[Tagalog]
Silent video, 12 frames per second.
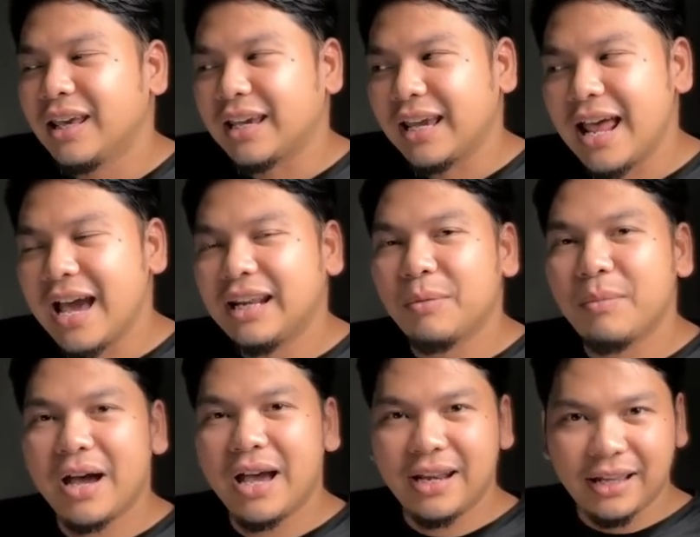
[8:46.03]
Kailangan ng
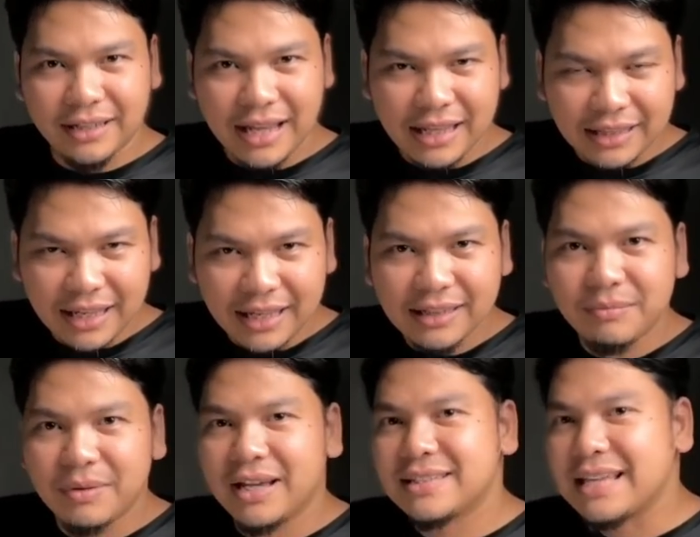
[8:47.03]
mga anak natin,
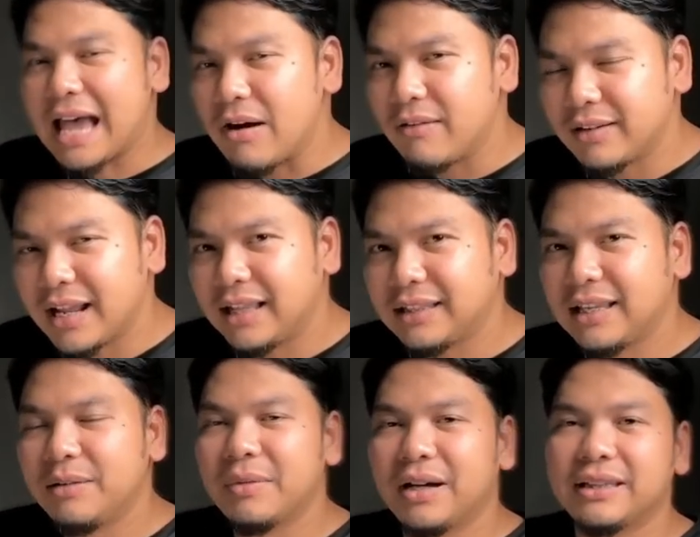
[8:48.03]
mga asawa
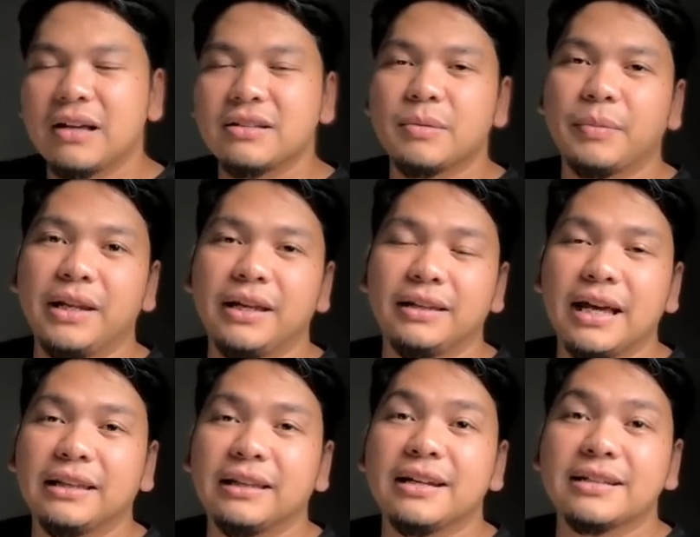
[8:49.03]
natin, mga tao sa paligid
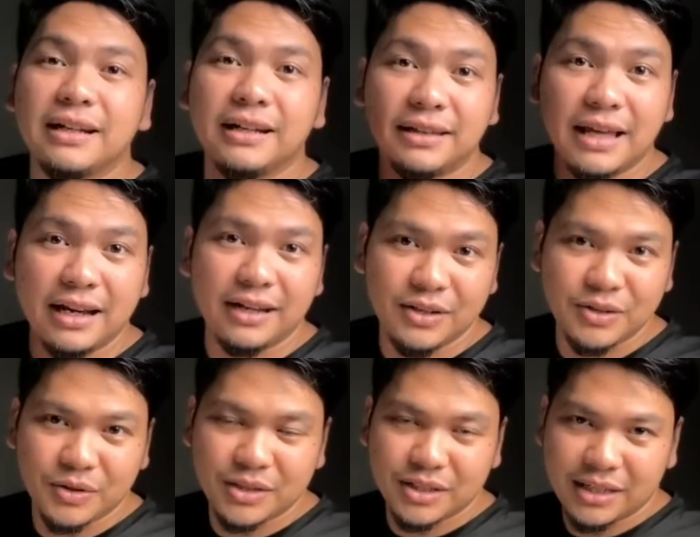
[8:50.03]
natin ng salita ng
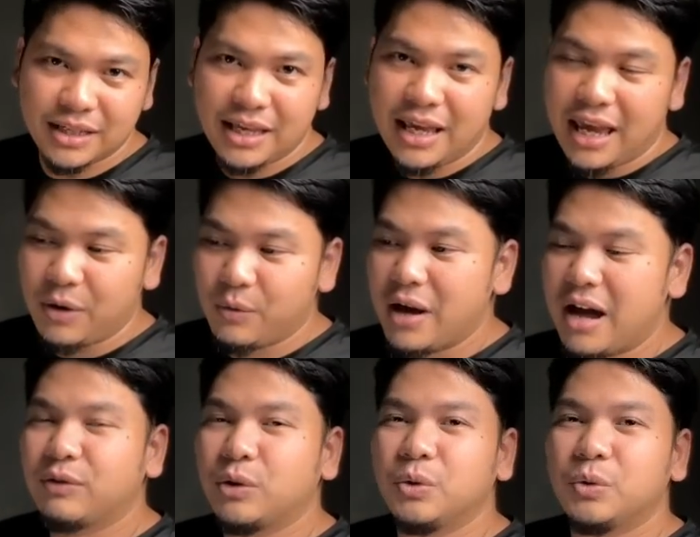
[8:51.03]
Diyos. And we
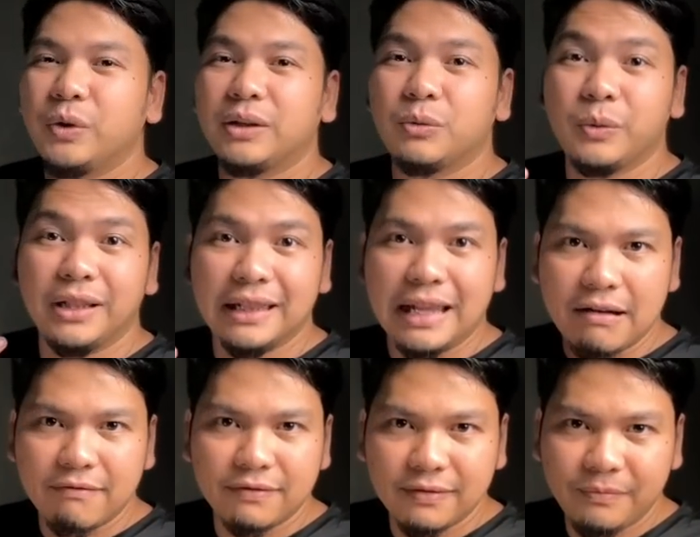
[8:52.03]
have to do it with love.